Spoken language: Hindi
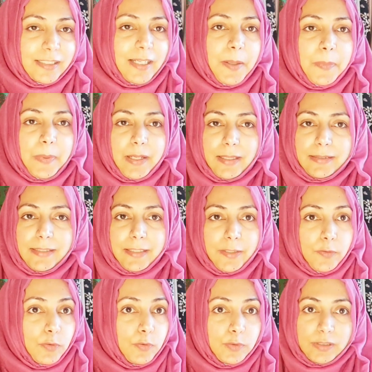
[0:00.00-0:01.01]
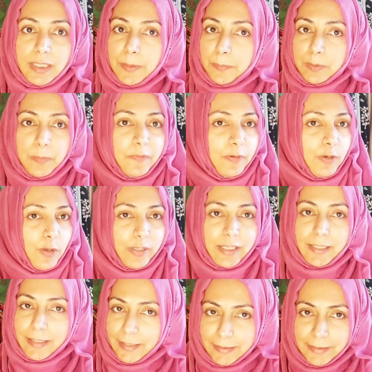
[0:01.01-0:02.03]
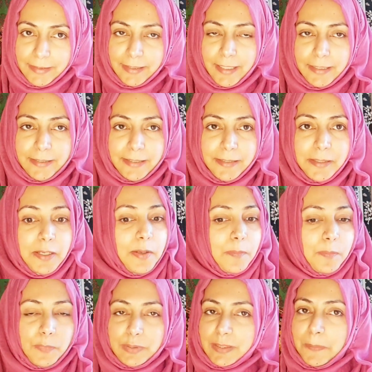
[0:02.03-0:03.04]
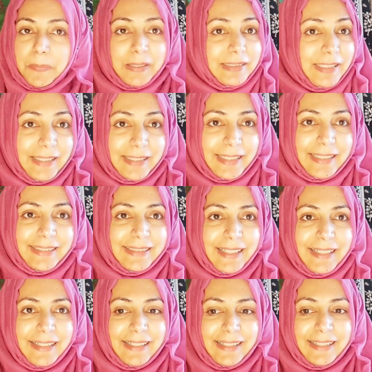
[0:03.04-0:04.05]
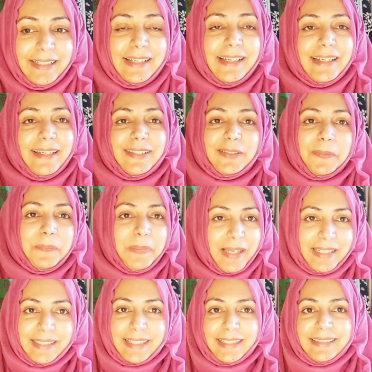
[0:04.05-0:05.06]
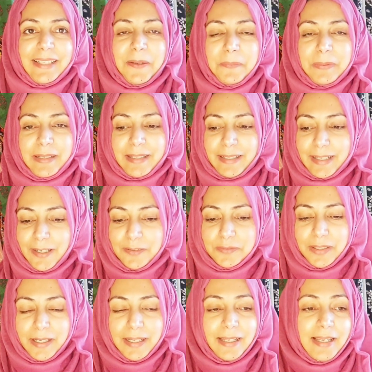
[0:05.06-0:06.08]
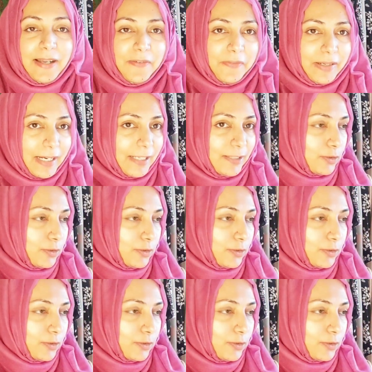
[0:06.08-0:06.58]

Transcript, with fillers: जगह पे रख दिया क्योंकि उस टाइम पर तो मैं ब्लॉगिंग करती नहीं थी मुझे पता नहीं था ये तो पहले का यहाँ पे रखा हुआ है वरना